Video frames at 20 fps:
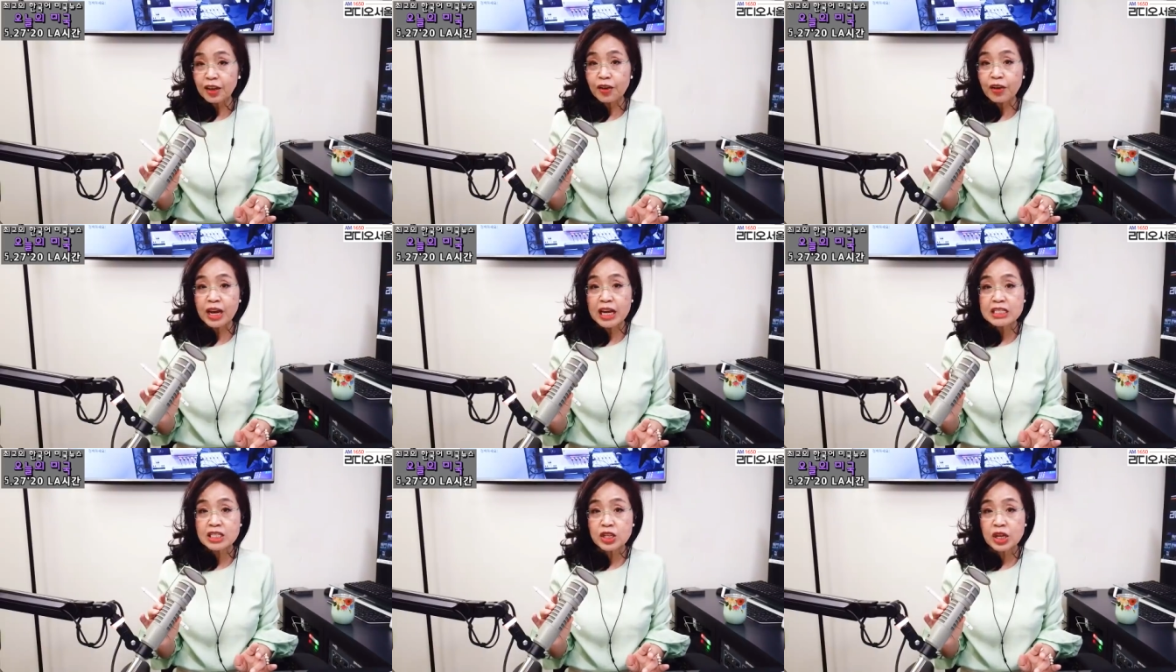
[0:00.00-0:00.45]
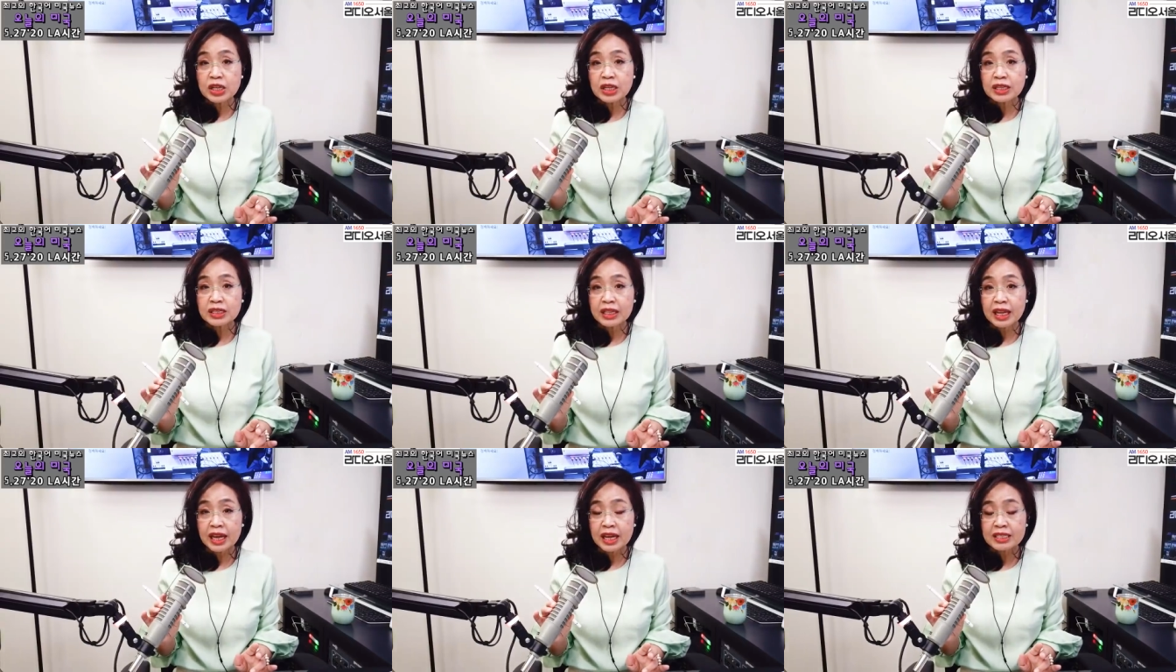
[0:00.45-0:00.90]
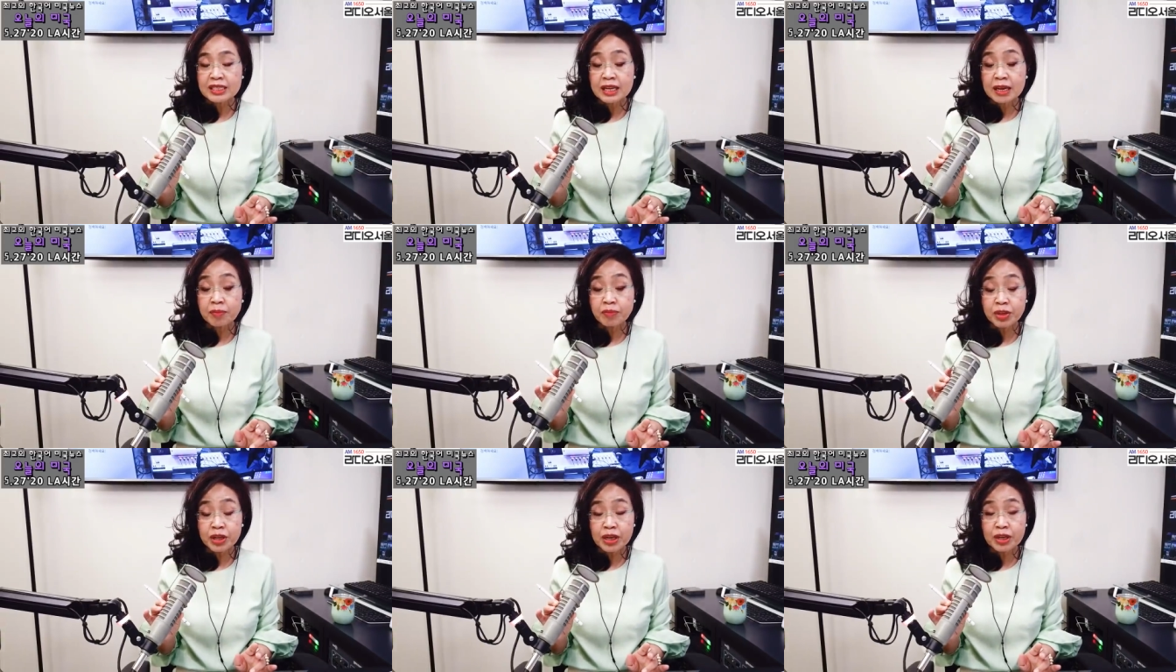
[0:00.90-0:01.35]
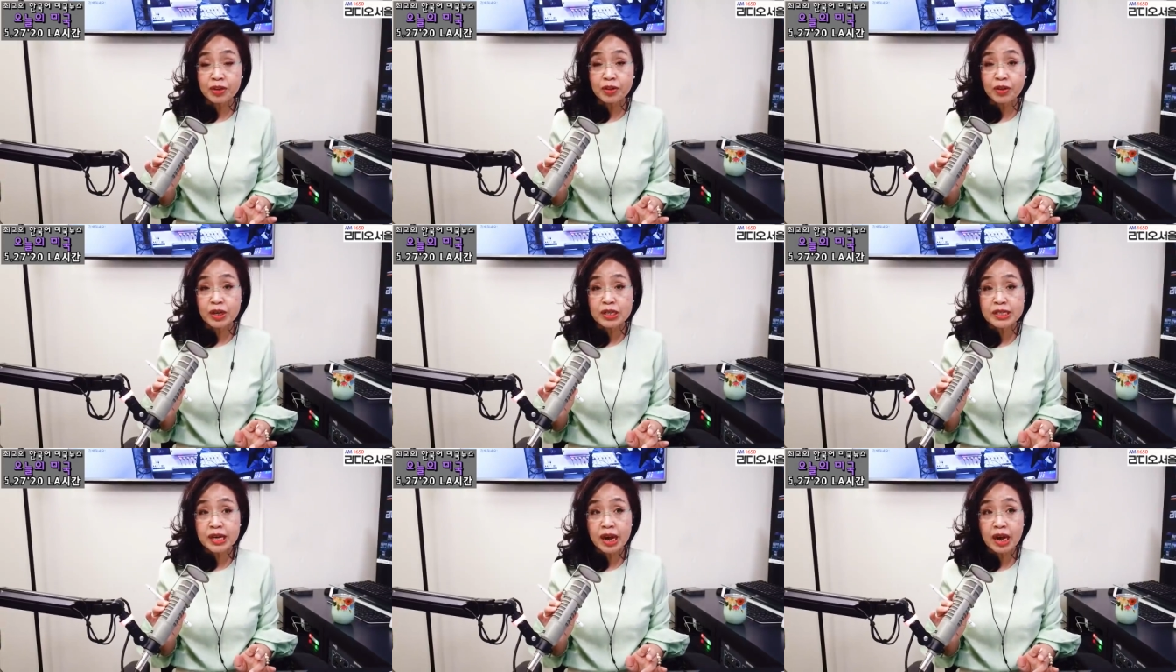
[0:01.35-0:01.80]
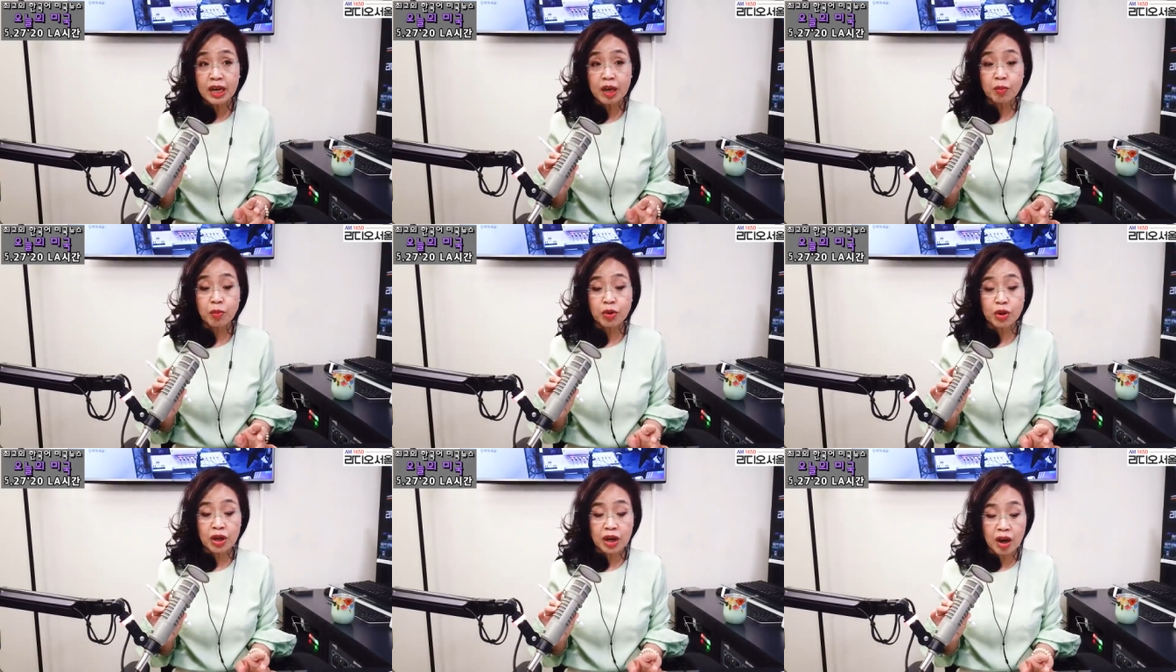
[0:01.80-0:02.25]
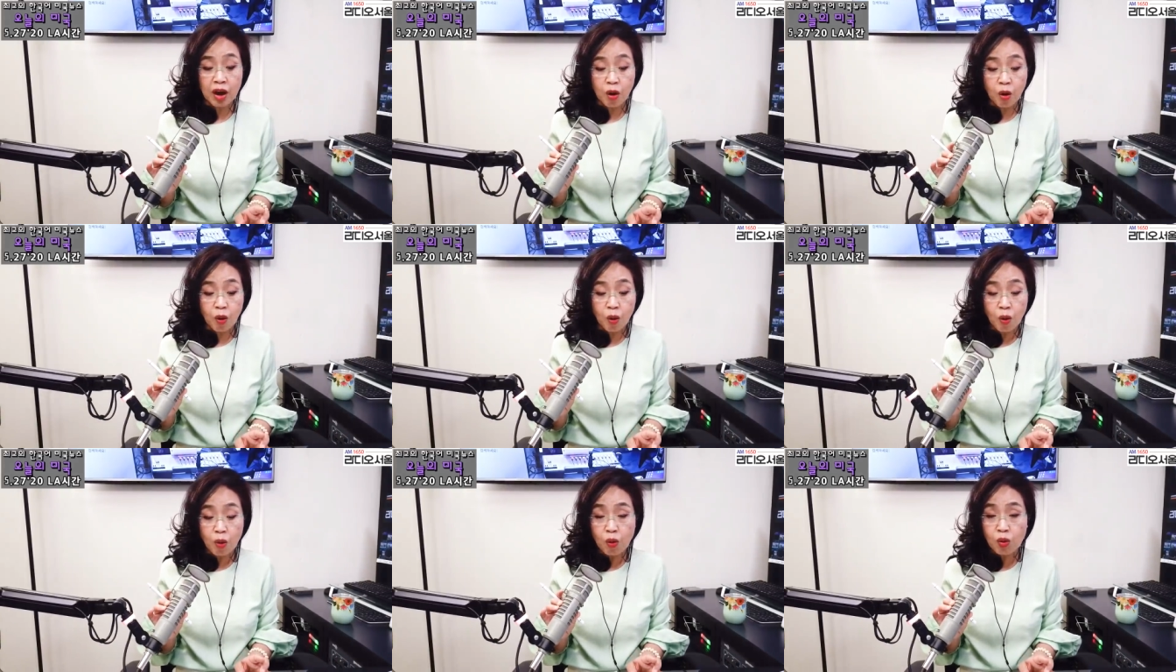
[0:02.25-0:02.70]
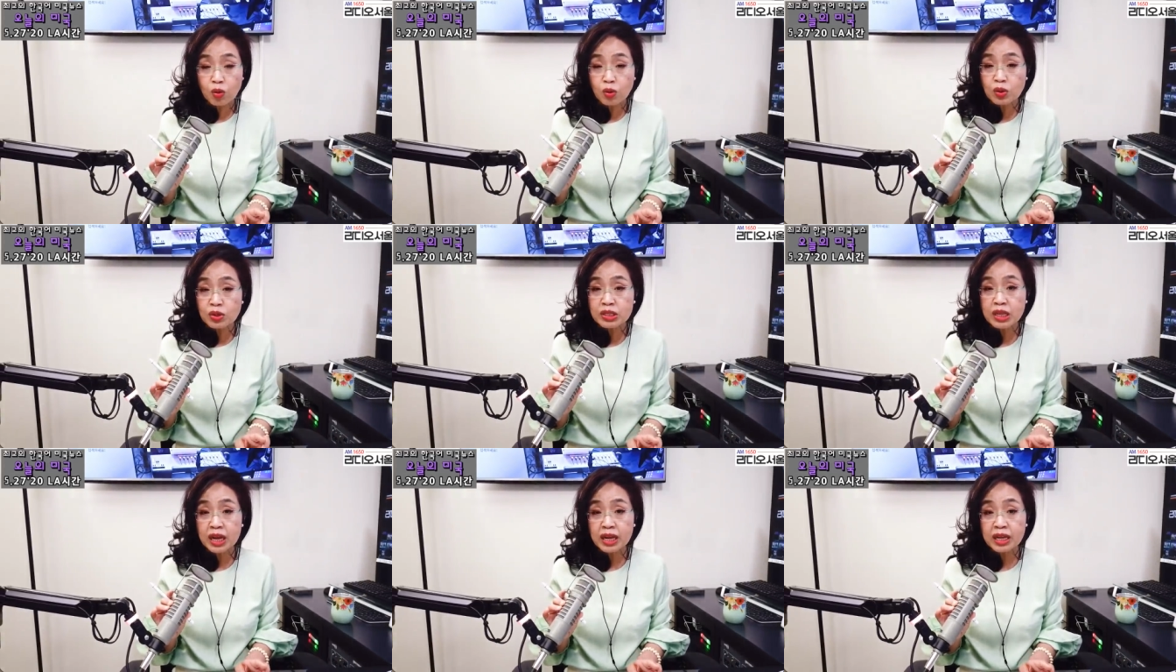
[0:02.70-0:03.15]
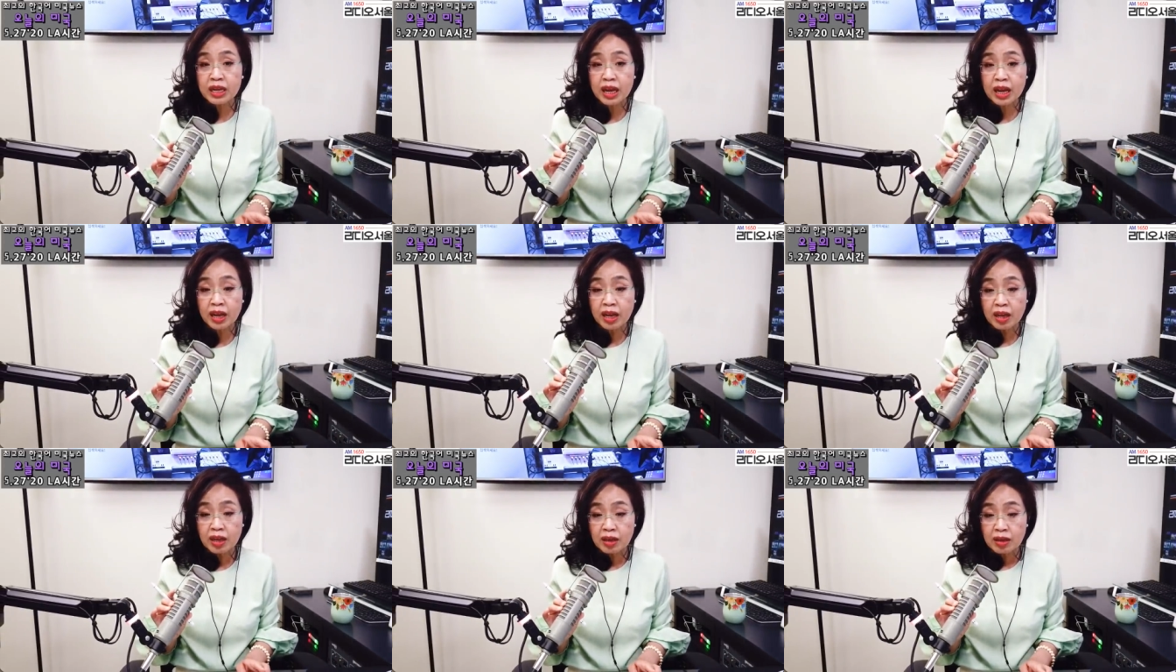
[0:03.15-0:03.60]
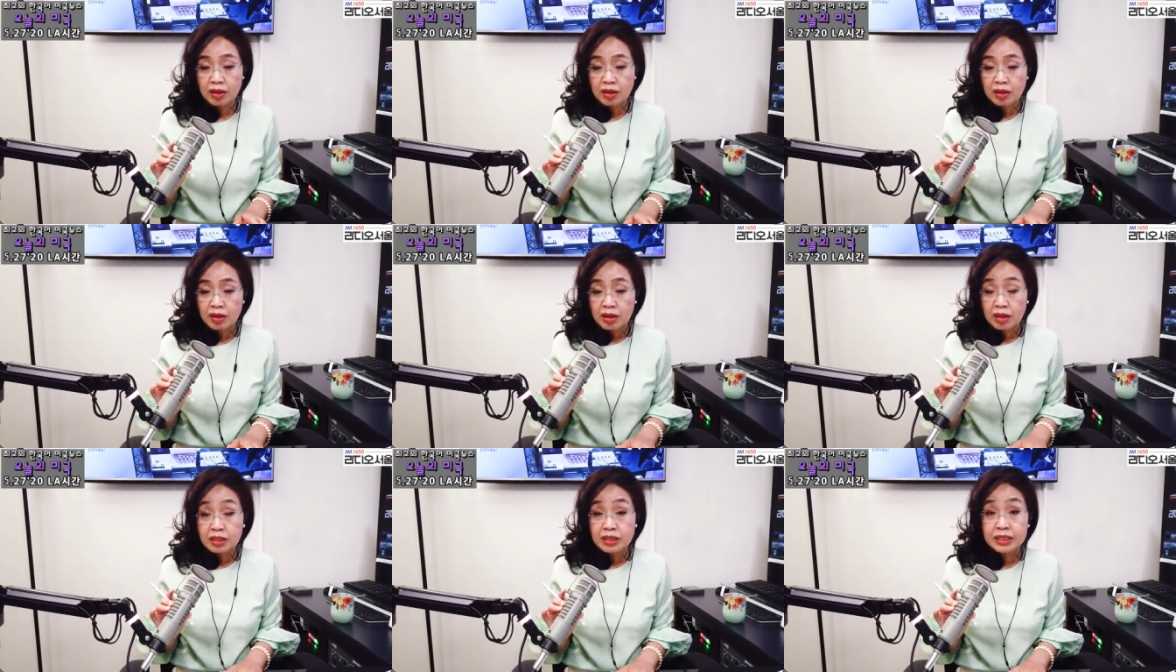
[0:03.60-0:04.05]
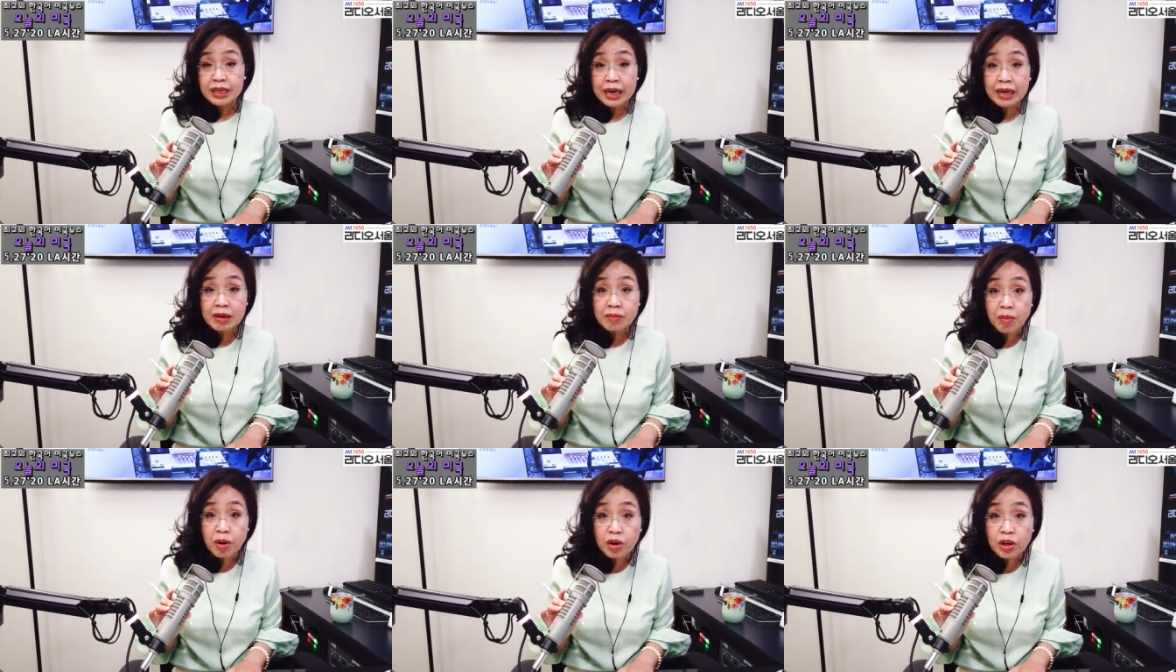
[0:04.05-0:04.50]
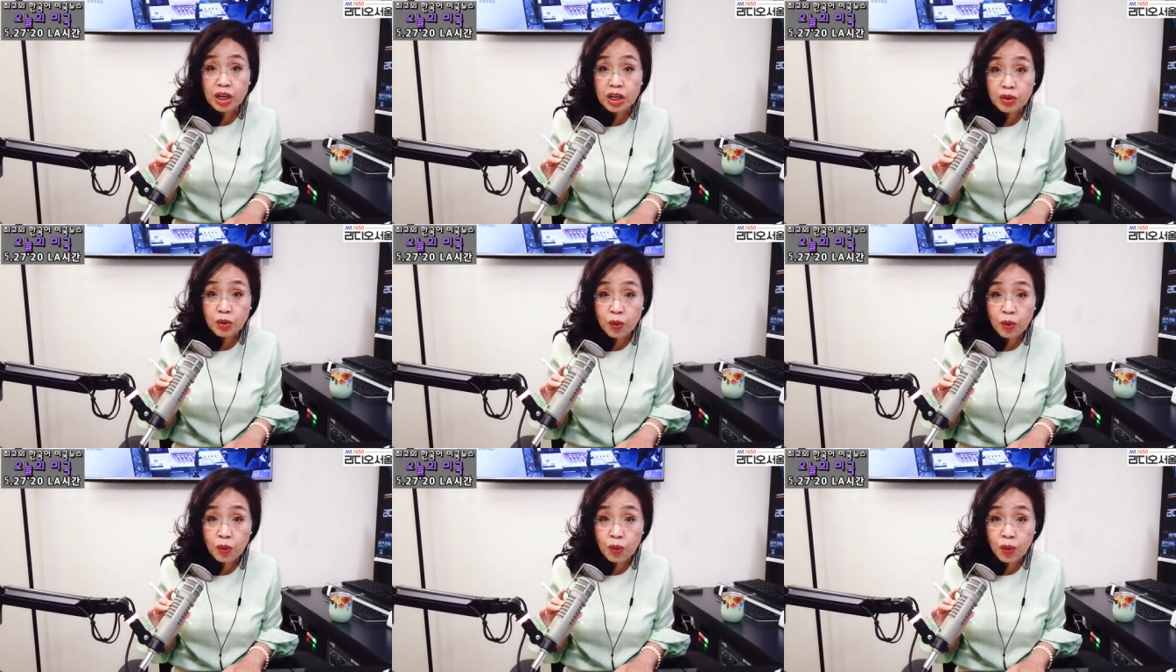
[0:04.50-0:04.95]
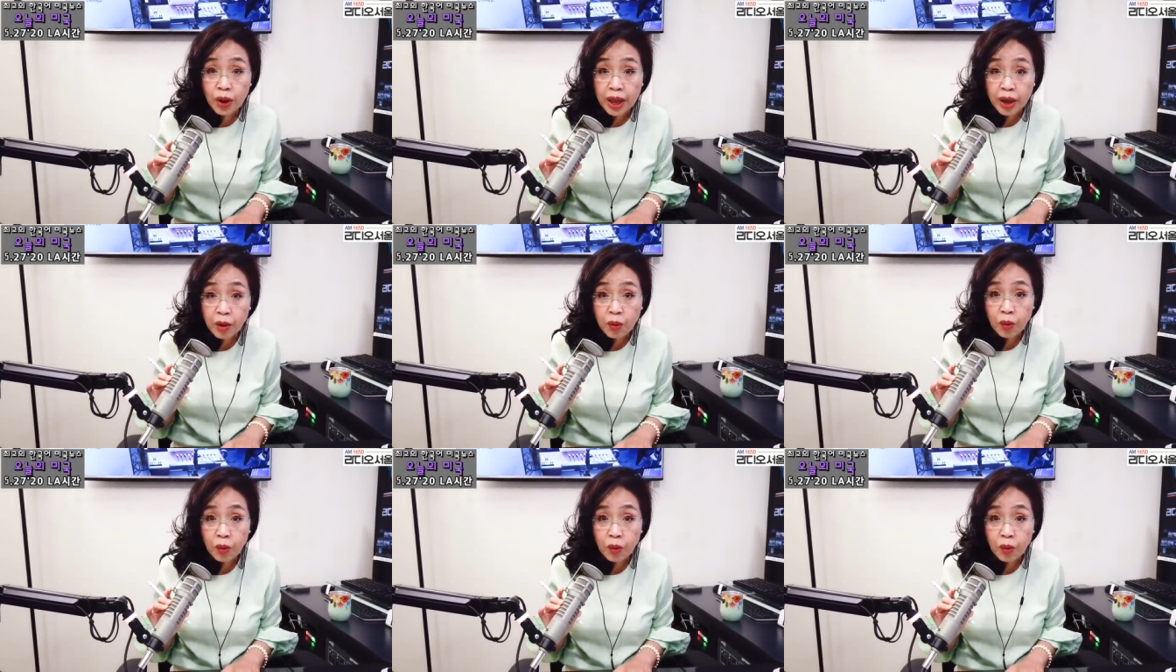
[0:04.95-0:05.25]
켜야지 되는데 사람들이 이렇게 생각해 보니까 어그 사이에 잘 먹기도